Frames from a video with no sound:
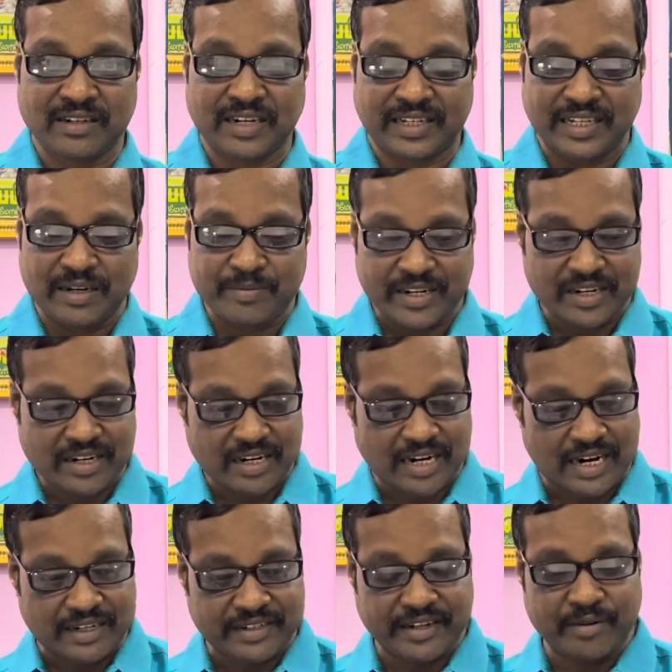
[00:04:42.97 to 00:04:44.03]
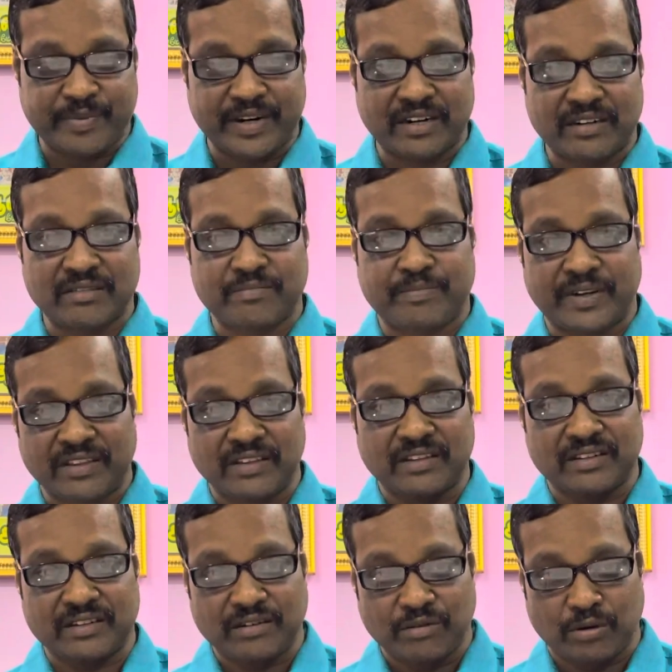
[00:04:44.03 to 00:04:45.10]
அதே மாதிரி காற்றில் பறக்கும் பந்து
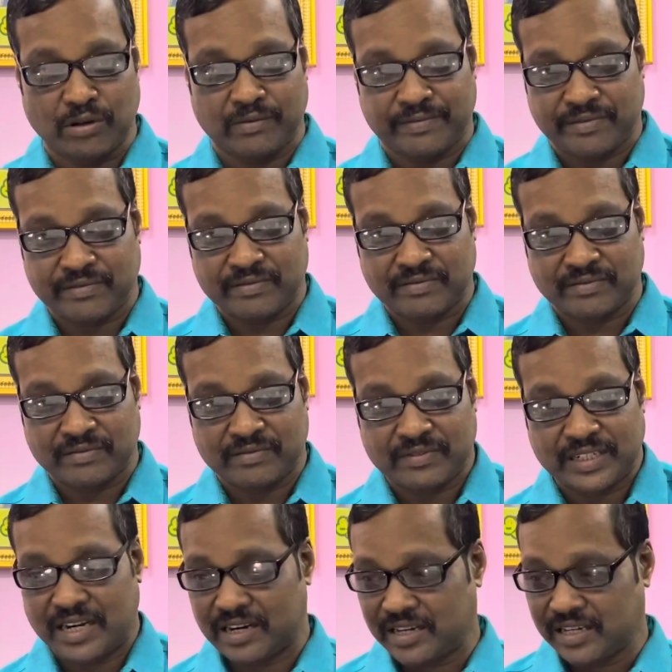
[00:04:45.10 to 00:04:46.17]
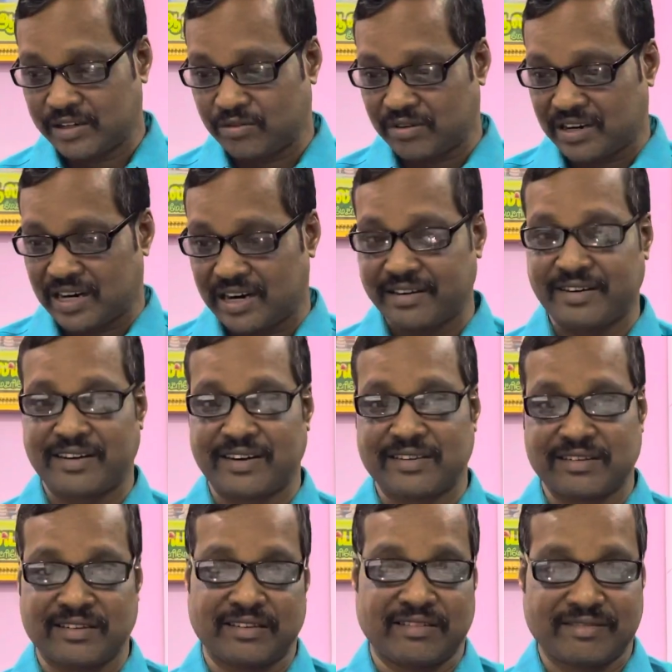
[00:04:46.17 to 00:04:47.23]
கோல்ஃப் ஏன்னா நீங்கள் ஒரு காற்று
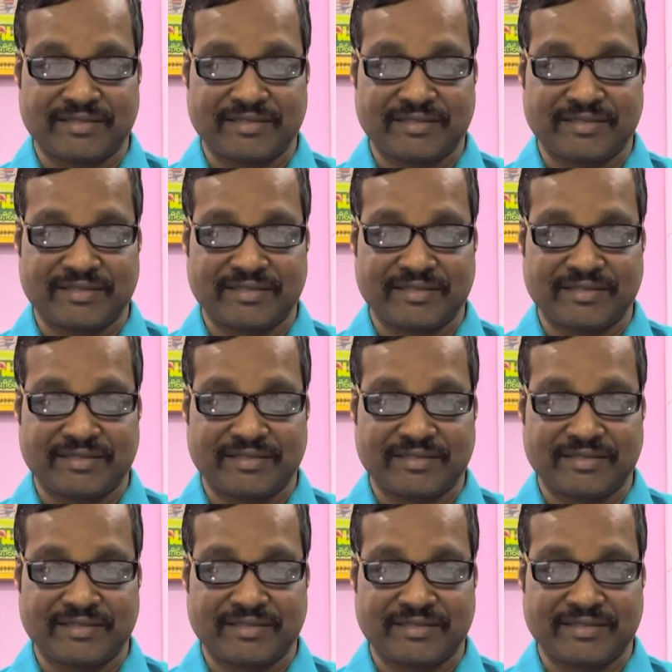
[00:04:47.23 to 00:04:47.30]
ராசி